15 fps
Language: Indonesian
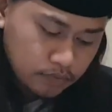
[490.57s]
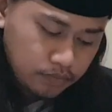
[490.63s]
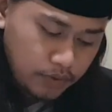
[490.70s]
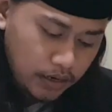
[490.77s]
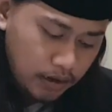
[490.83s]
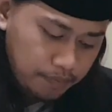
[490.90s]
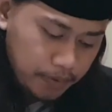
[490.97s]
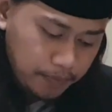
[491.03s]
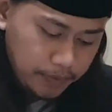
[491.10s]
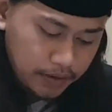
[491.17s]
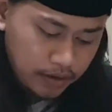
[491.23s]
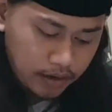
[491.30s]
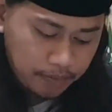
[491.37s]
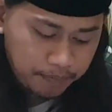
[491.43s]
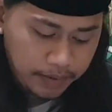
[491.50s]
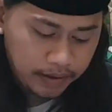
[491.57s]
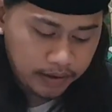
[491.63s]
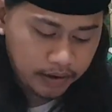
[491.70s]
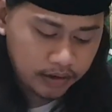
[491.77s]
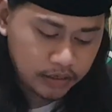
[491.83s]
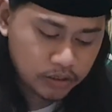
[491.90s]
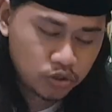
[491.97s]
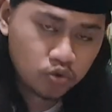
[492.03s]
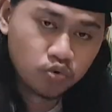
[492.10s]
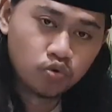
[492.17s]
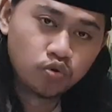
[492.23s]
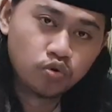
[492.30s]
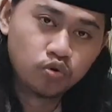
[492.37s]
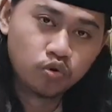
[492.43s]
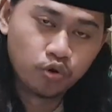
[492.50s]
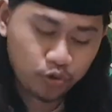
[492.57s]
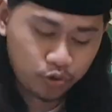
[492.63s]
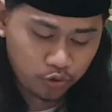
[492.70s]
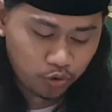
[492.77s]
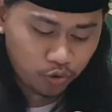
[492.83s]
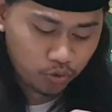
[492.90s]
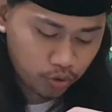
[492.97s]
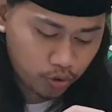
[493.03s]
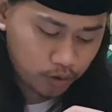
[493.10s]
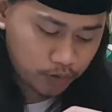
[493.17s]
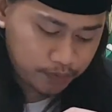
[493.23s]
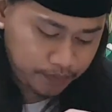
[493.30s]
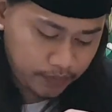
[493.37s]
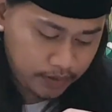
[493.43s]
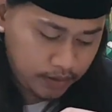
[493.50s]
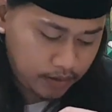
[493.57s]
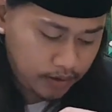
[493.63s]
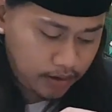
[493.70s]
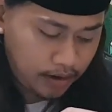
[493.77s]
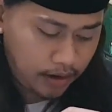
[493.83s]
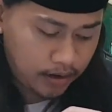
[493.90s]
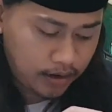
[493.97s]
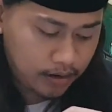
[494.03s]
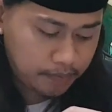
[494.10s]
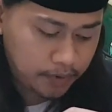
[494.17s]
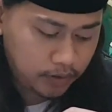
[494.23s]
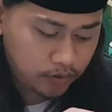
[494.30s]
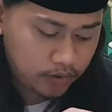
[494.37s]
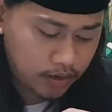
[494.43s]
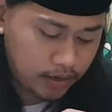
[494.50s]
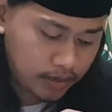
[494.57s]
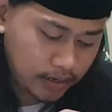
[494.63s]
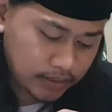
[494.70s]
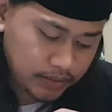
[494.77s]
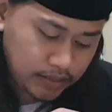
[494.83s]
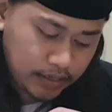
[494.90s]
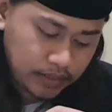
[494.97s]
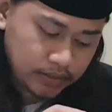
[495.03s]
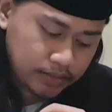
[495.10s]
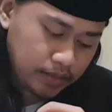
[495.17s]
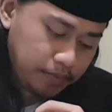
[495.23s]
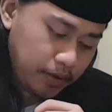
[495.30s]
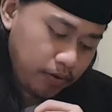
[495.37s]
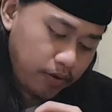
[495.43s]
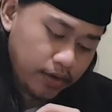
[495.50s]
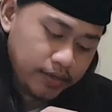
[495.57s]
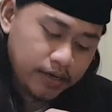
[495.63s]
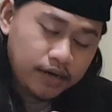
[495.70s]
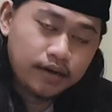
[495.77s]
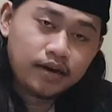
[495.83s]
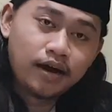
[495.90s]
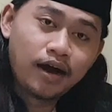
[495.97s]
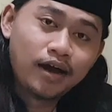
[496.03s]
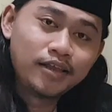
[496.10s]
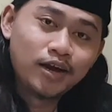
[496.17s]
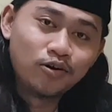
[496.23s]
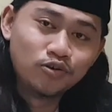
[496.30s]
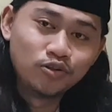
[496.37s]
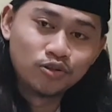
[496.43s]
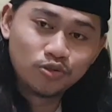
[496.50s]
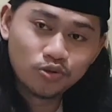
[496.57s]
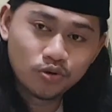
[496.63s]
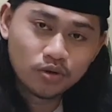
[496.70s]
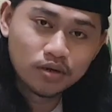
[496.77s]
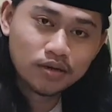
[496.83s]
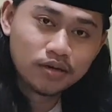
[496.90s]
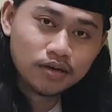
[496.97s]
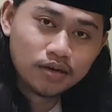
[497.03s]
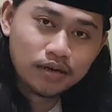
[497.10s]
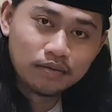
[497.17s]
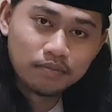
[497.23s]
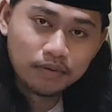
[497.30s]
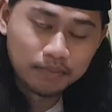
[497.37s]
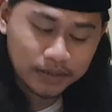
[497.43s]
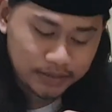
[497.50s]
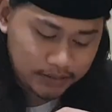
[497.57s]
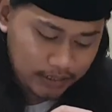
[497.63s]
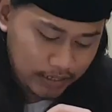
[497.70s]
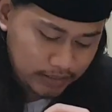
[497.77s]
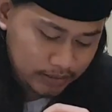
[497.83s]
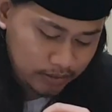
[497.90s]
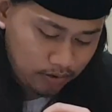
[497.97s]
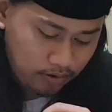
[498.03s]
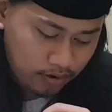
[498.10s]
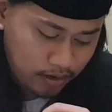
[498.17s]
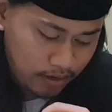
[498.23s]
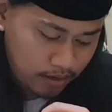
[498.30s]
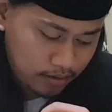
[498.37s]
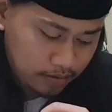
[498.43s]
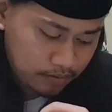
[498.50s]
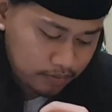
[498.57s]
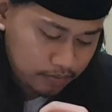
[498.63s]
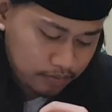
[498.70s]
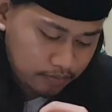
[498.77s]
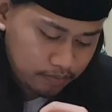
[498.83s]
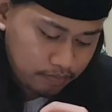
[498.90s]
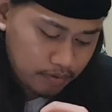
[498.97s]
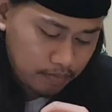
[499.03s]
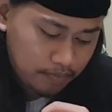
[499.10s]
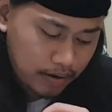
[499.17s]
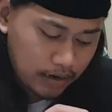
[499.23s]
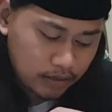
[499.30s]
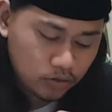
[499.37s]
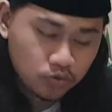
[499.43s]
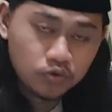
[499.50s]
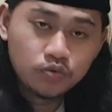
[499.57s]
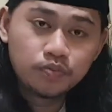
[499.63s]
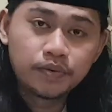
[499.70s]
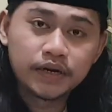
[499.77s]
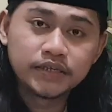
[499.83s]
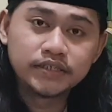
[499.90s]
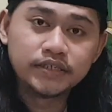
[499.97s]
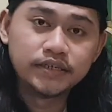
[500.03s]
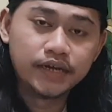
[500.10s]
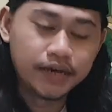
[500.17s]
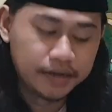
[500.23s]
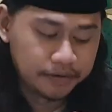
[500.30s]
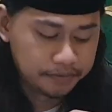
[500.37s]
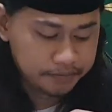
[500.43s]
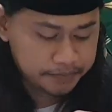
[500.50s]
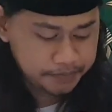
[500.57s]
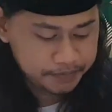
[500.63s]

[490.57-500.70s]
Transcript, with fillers: bila pimpinan MPR RI sungguh-sungguh akan menggunakan hak sidang istimewanya hanya untuk memecat seorang pembantu presiden.